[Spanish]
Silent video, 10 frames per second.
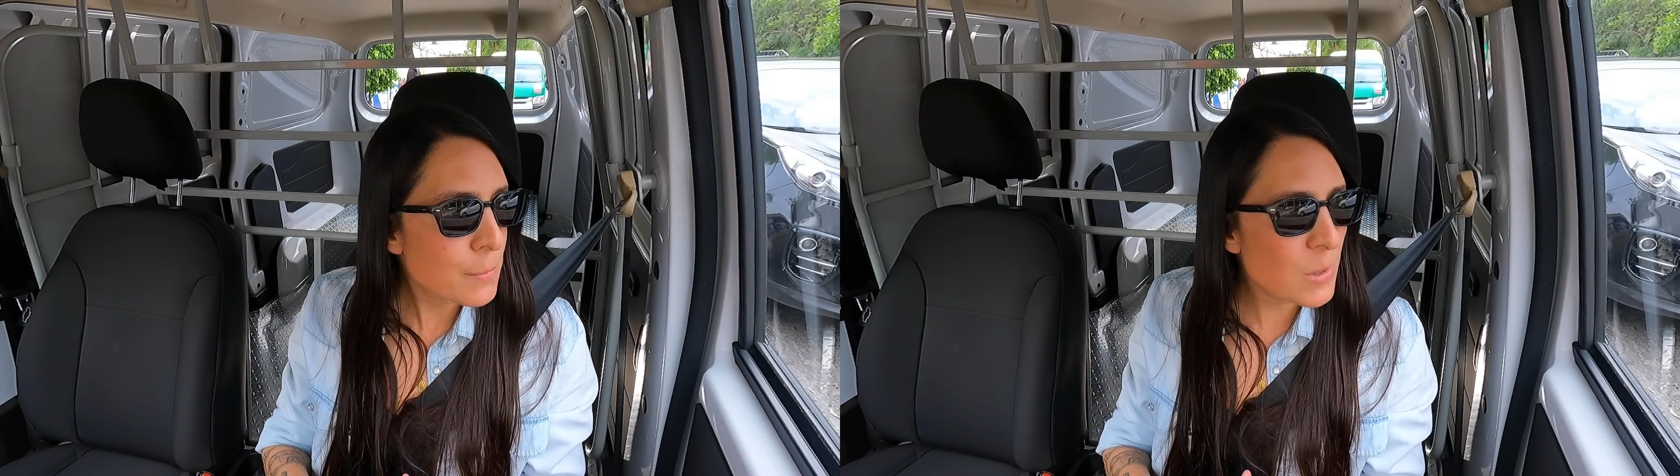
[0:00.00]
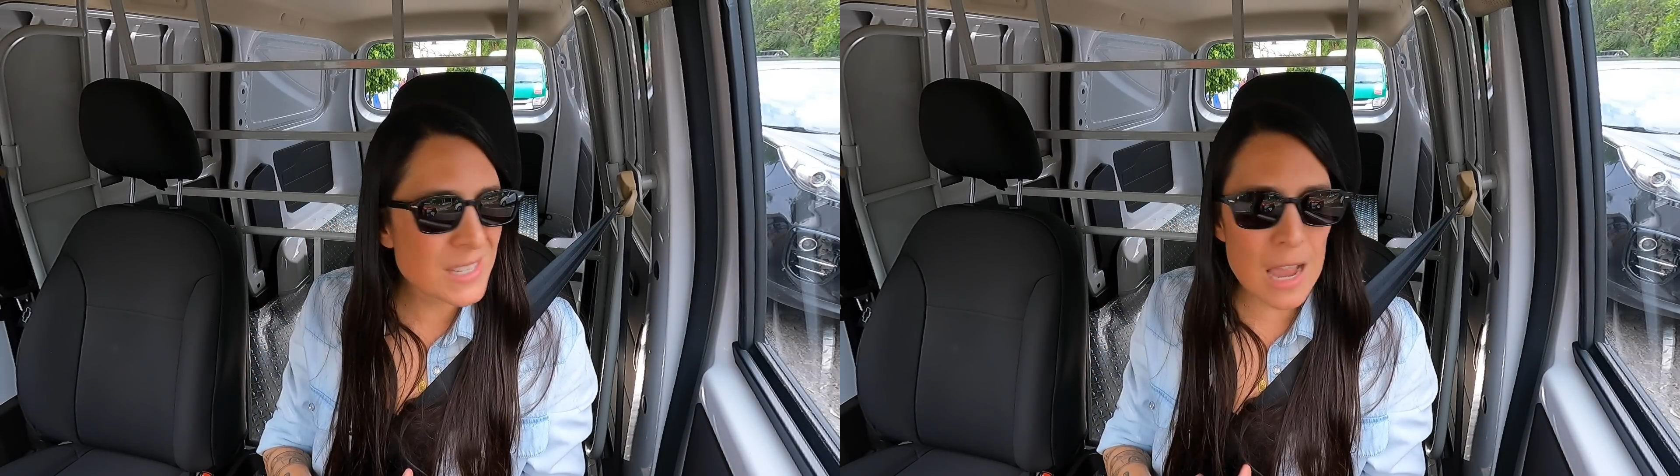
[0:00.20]

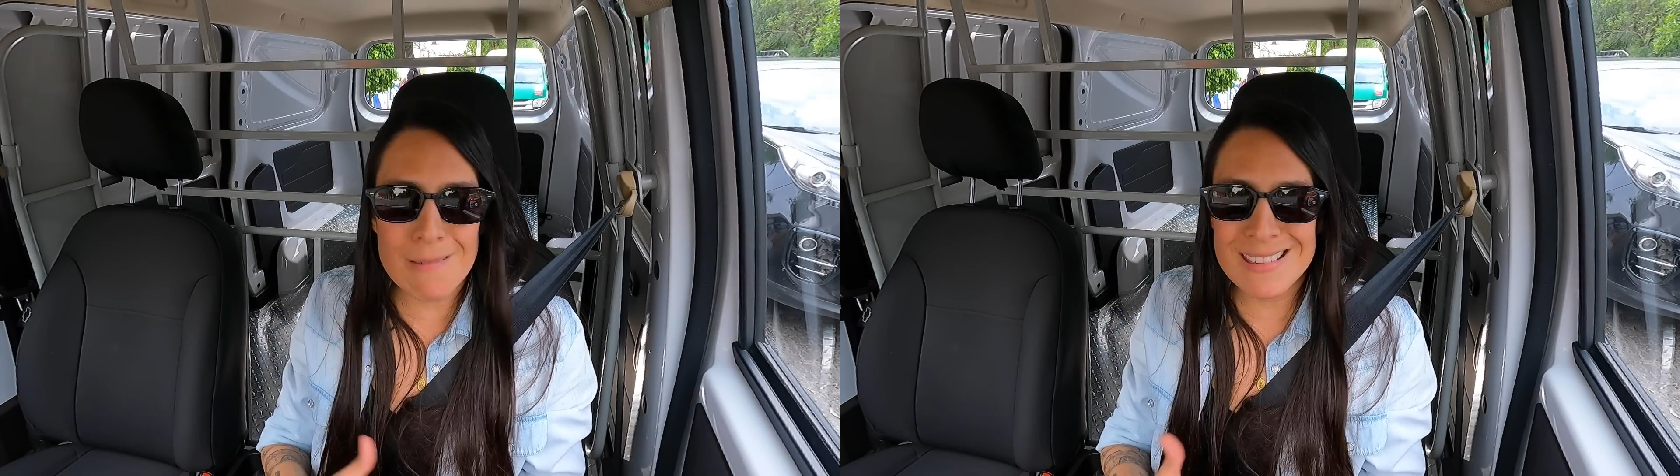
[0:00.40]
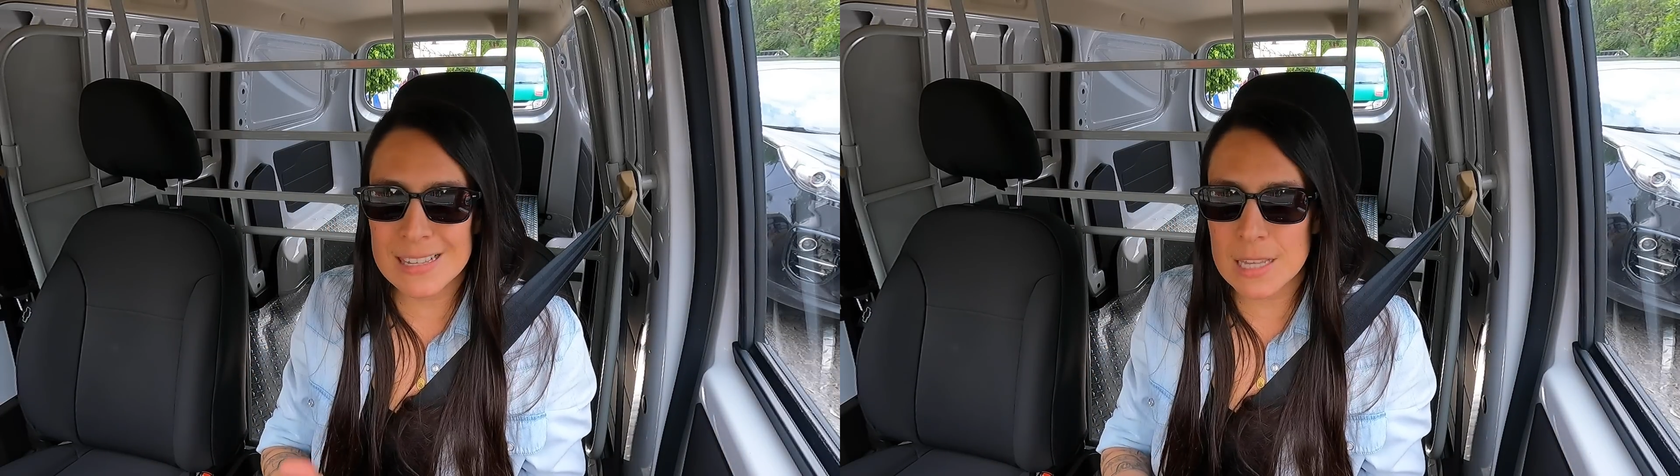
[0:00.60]
pues
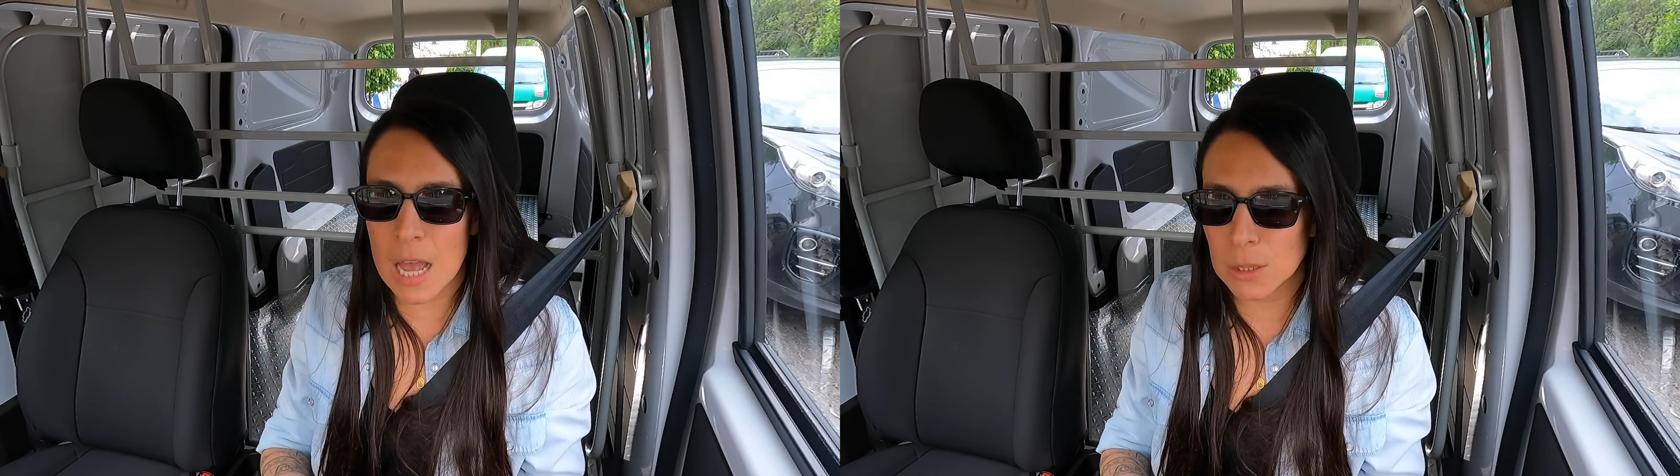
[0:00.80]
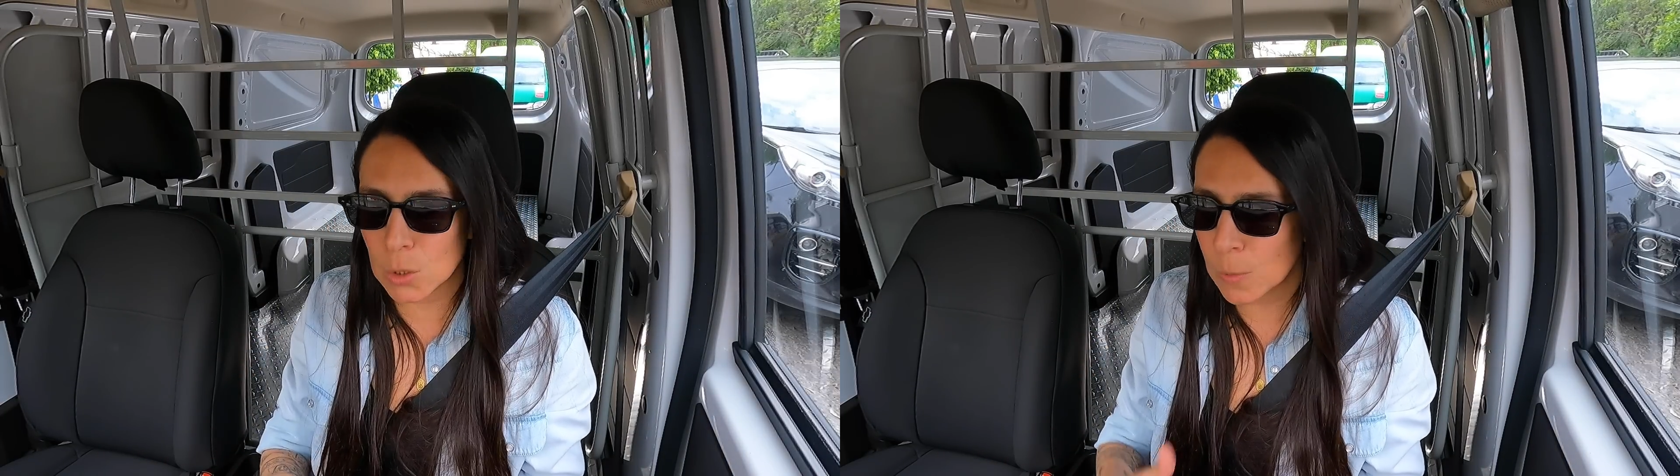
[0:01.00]

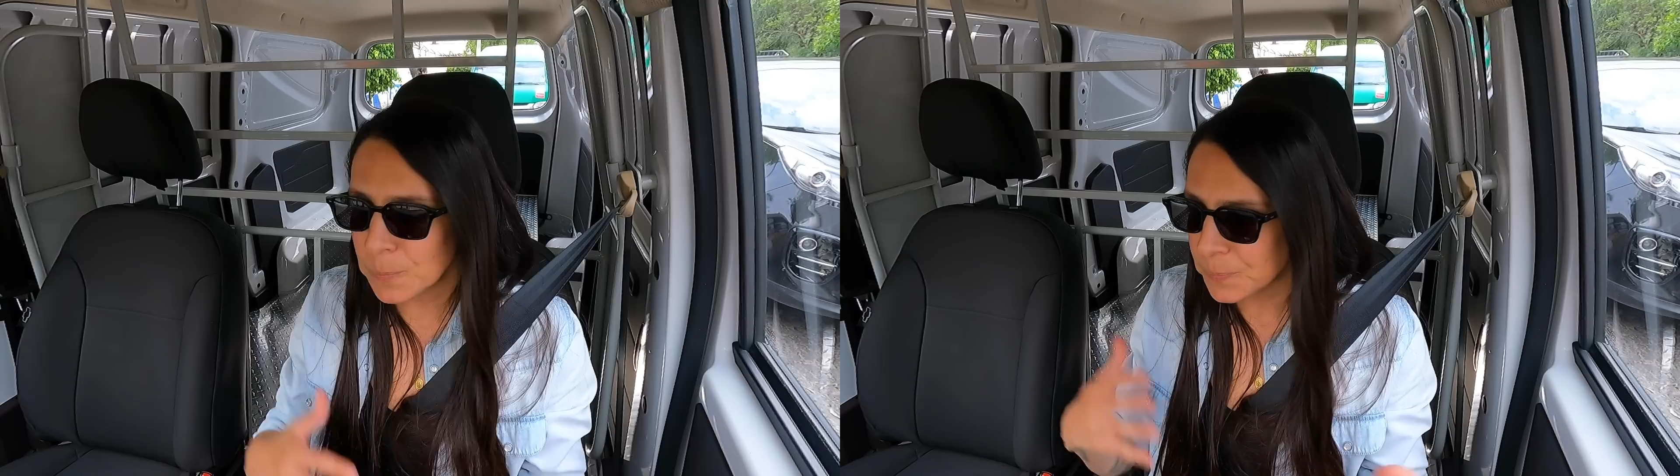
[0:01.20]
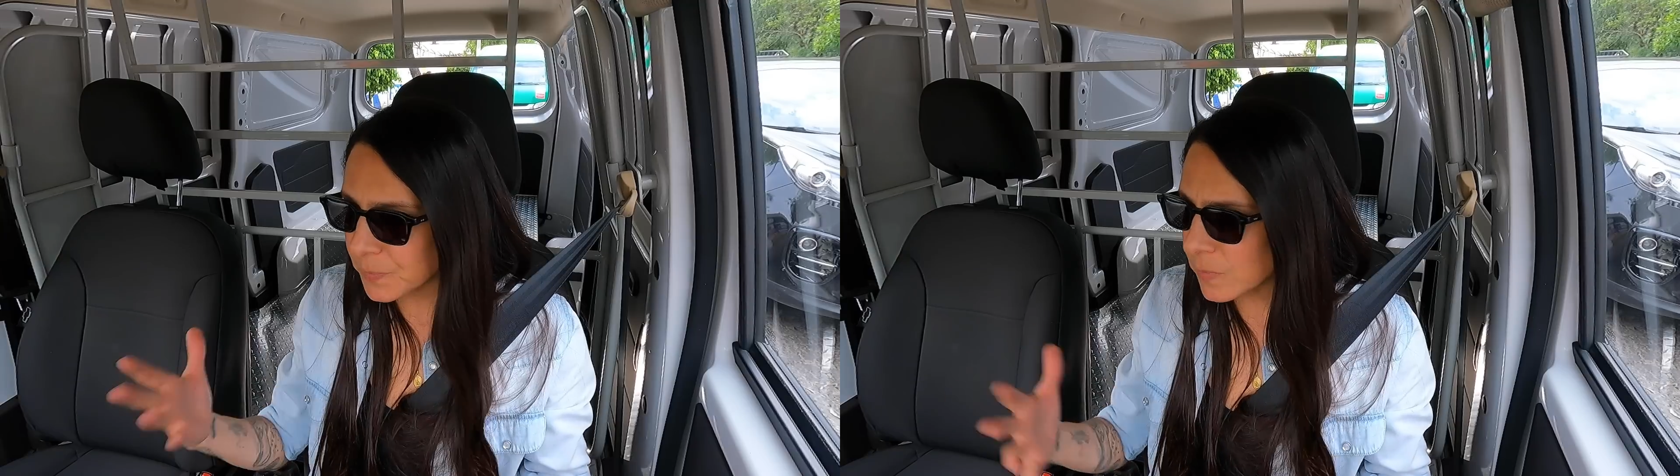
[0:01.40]
avisando